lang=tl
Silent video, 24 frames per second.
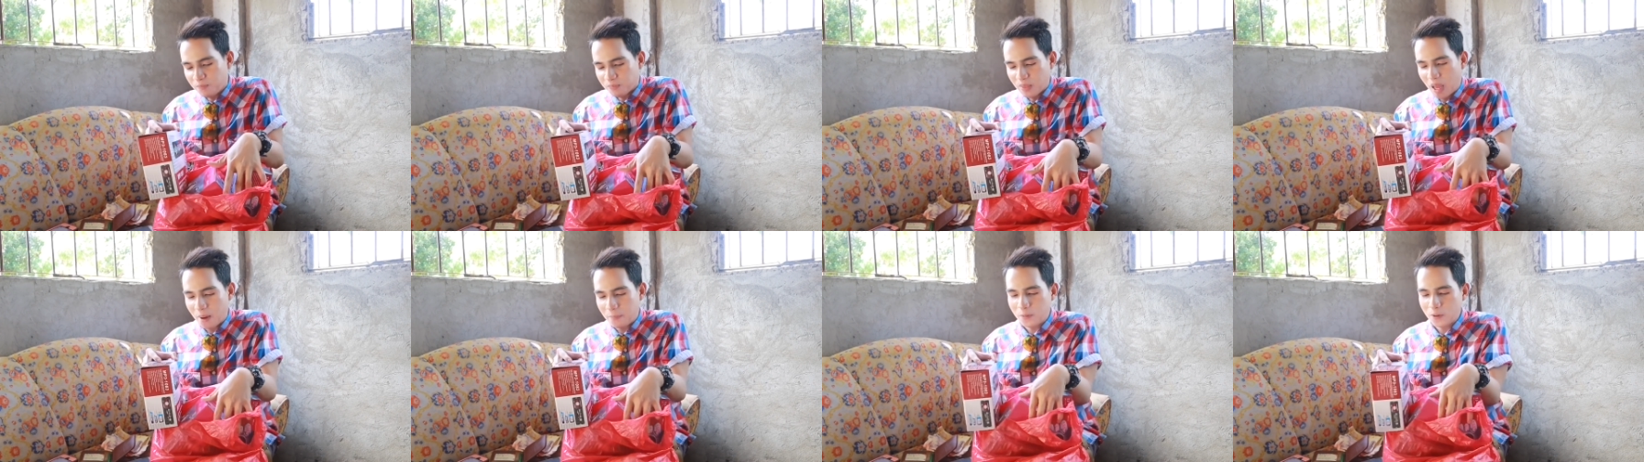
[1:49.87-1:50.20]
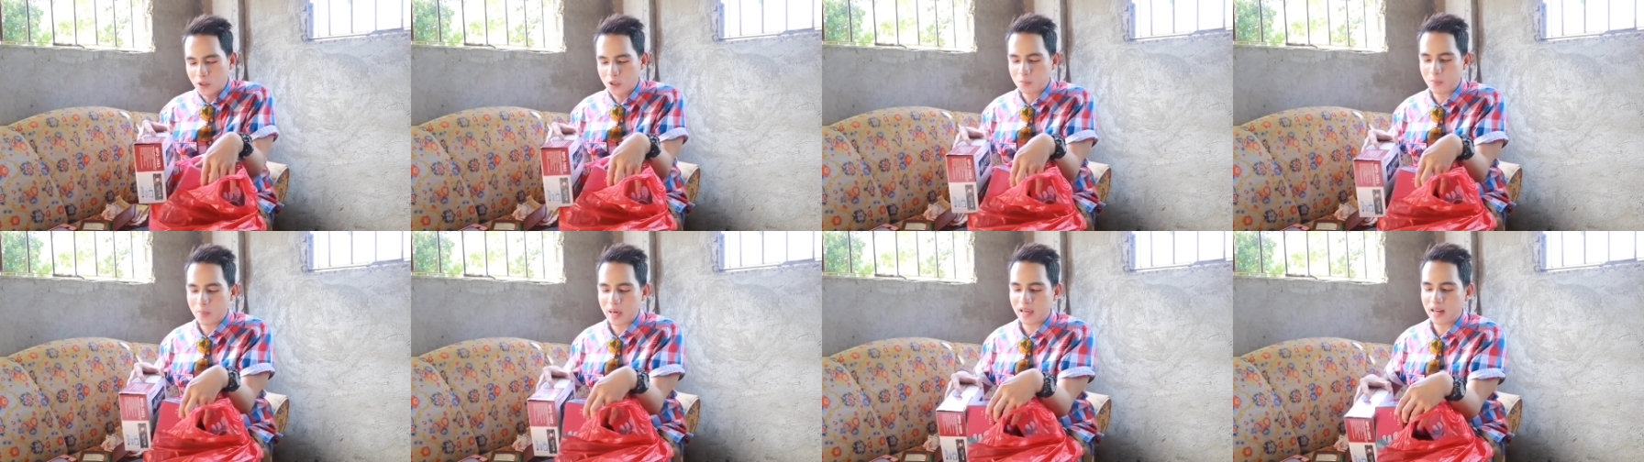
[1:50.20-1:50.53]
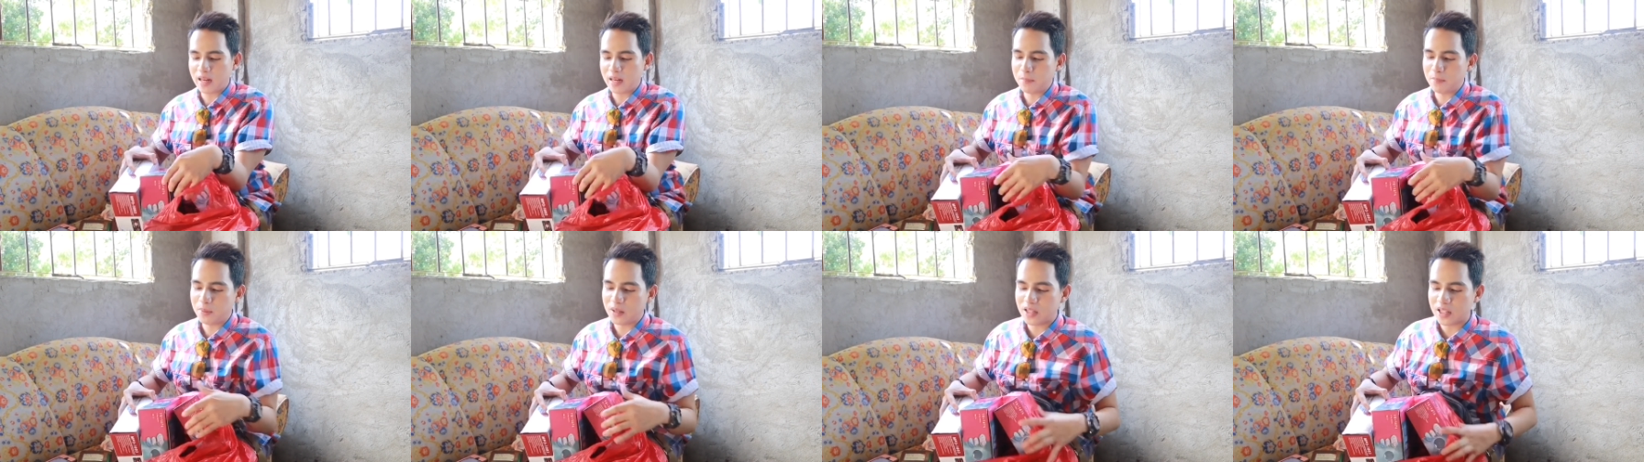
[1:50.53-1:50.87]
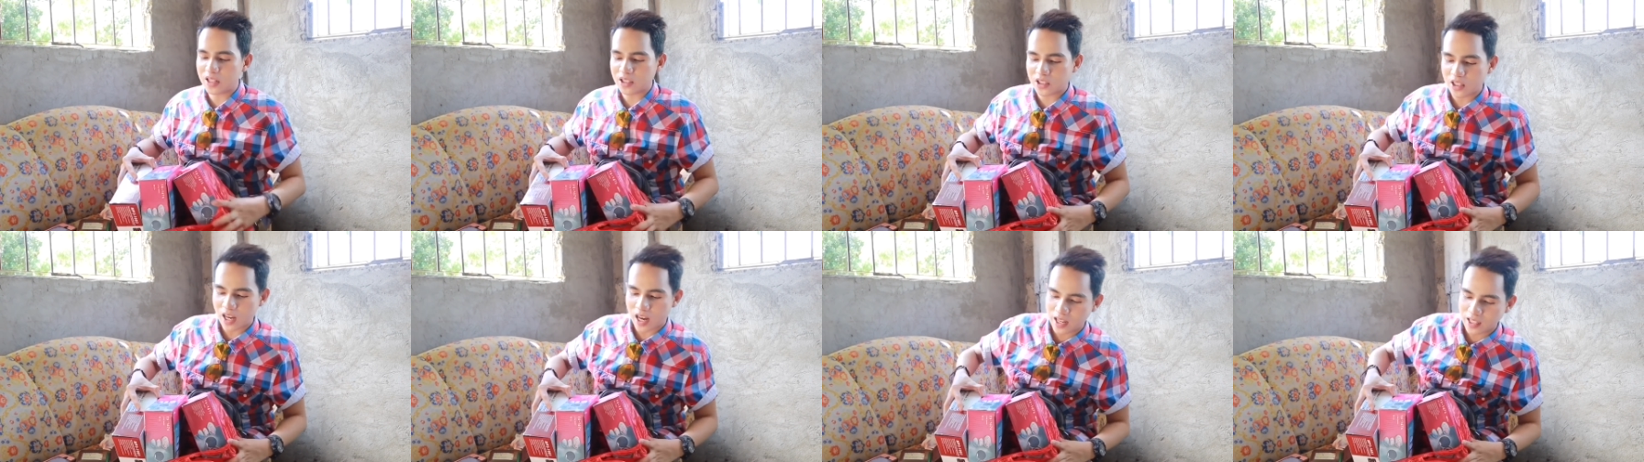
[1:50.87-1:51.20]
Tapos may libre na
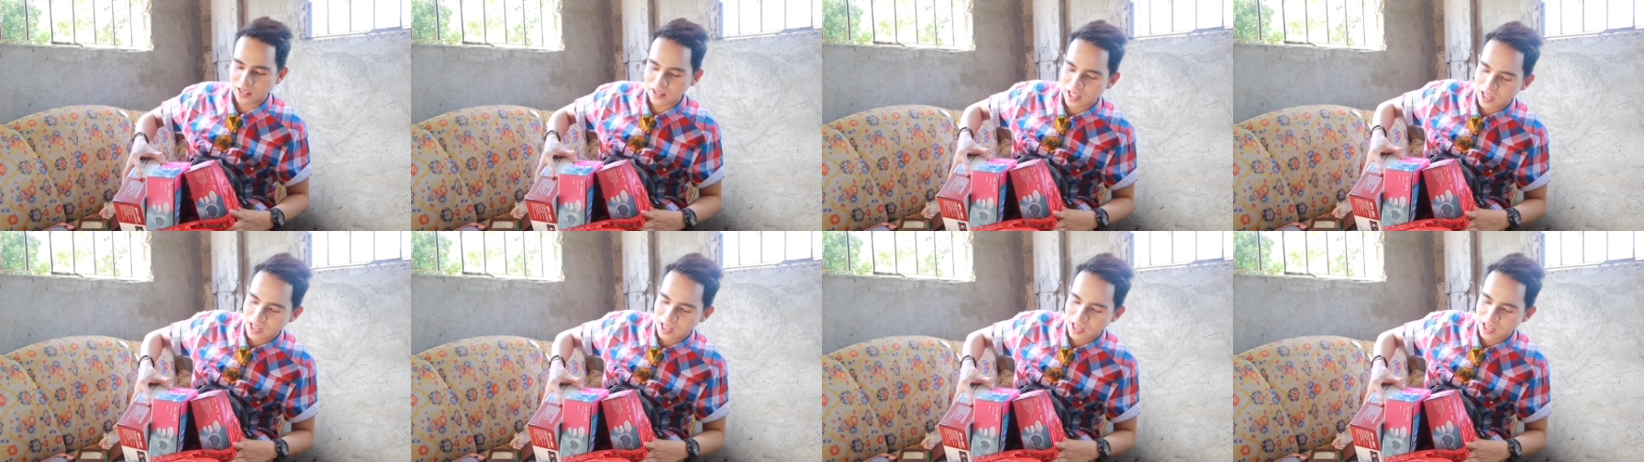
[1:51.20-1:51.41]
siyang